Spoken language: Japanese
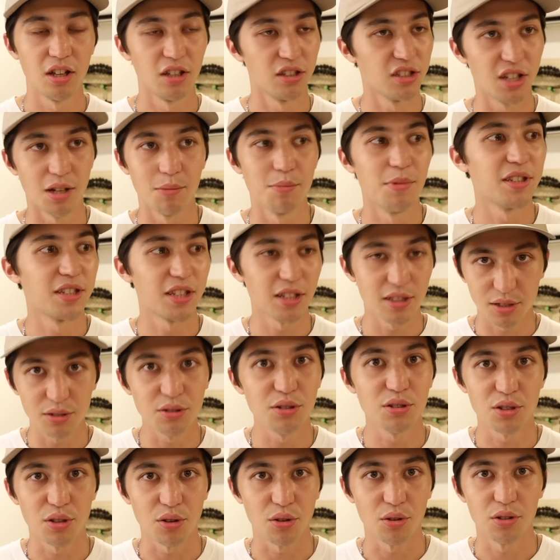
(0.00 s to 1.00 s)
じゃあめっちゃ作
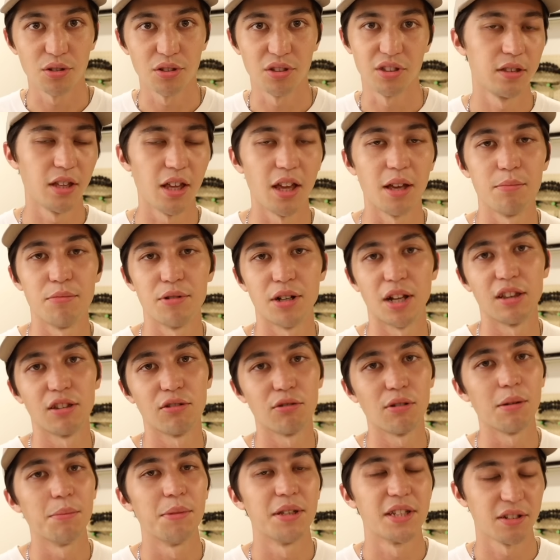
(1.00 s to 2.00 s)
るぞで
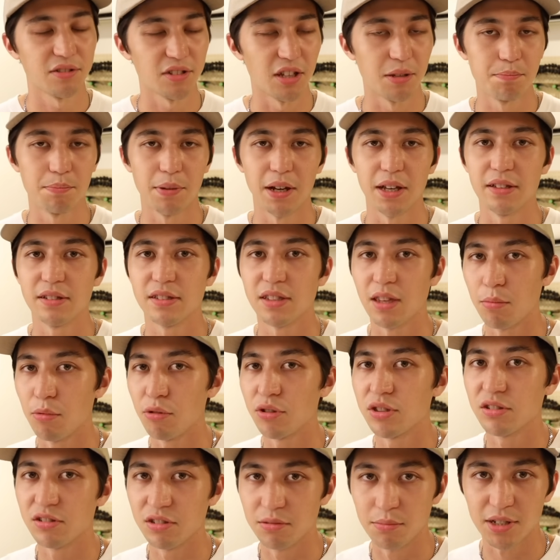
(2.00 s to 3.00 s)
ブランドはめちゃくちゃいっぱいスケボー
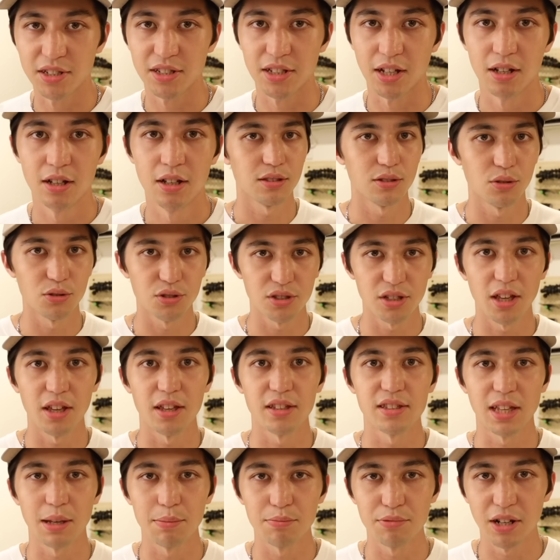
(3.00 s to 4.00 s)
を作りましたそし
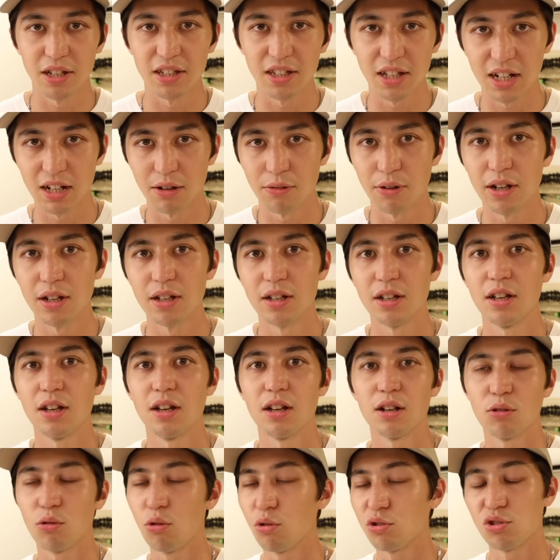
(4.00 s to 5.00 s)
てサプライヤー側
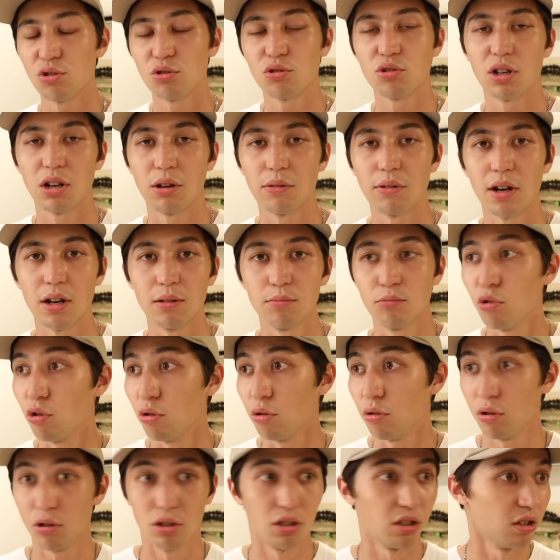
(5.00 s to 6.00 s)
工場とかはも